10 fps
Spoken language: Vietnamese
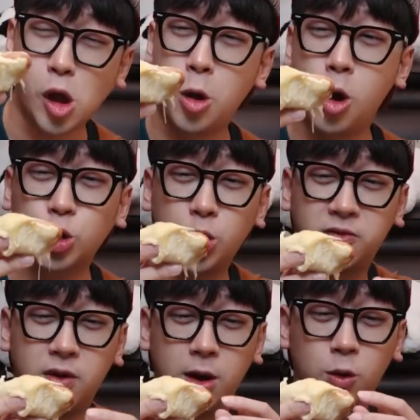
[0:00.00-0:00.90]
ngon tuyệt
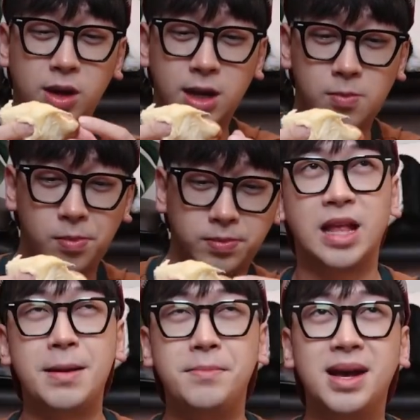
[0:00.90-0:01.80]
vời luôn đấy
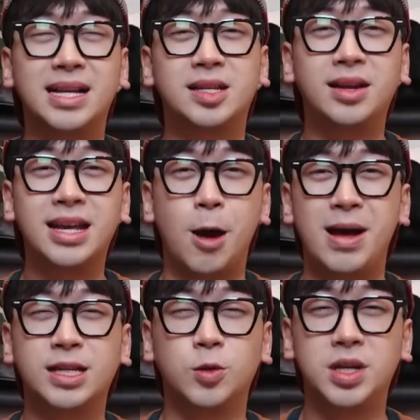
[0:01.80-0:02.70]
các bạn biết ngày xưa ninh học
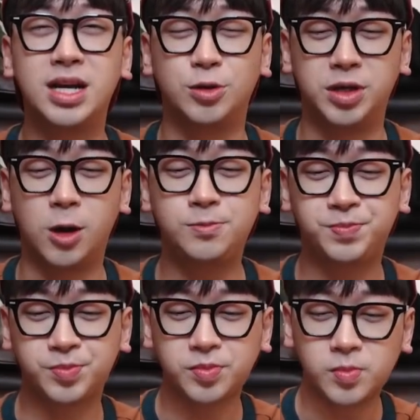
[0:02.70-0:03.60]
ăn sầu riêng kiểu gì không
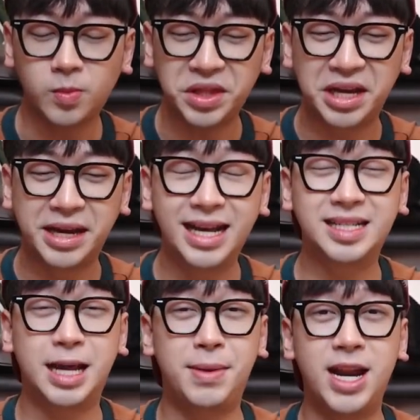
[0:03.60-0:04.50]
ninh
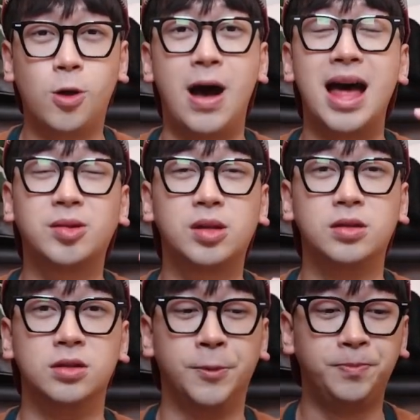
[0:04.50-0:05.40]
sẽ bắt đầu ăn
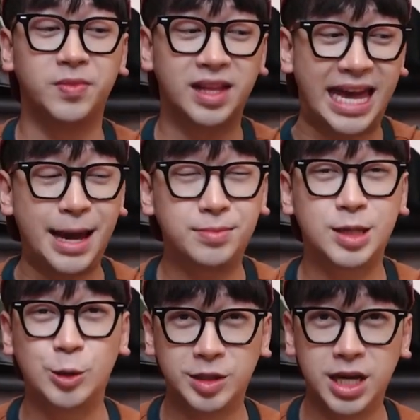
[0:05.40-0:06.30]
từ kem
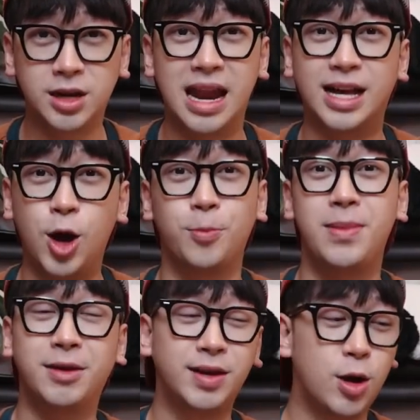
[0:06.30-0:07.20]
sầu riêng là cái hộp
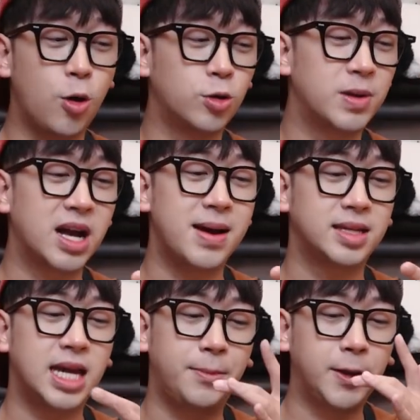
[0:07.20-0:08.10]
merino lúc nãy các bạn
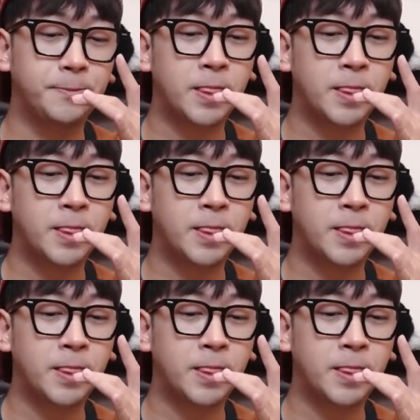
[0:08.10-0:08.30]
xem ấy